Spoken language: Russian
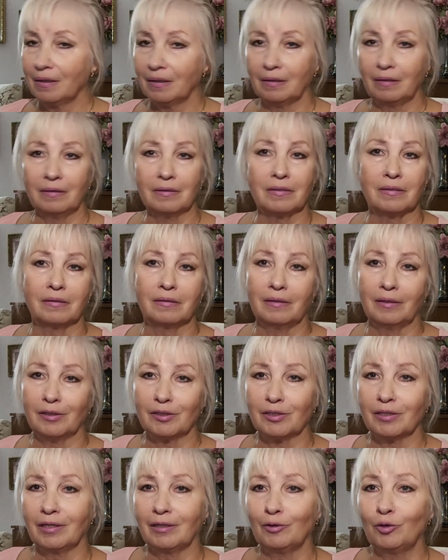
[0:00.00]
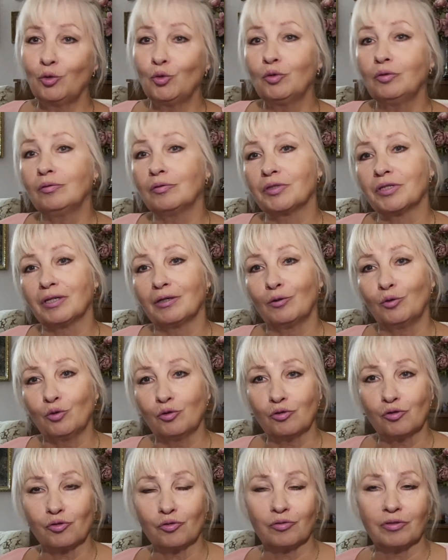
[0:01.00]
И да, заодно
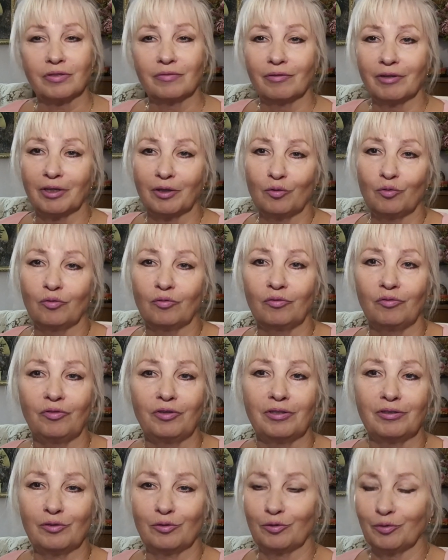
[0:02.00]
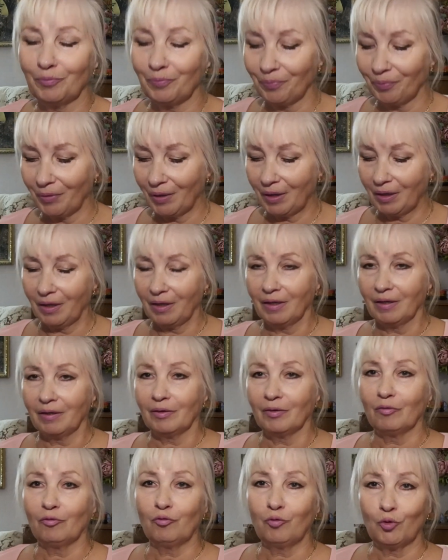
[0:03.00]
закончу свое видео.
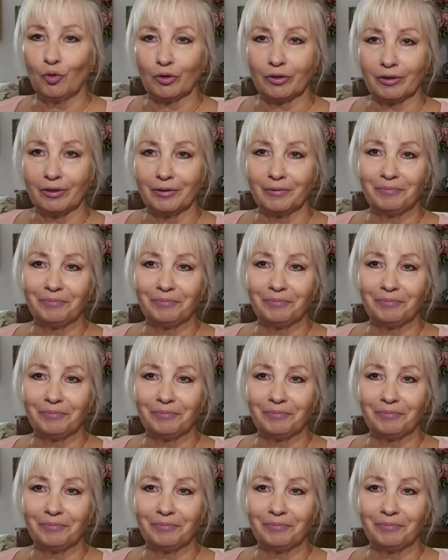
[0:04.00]
Вот.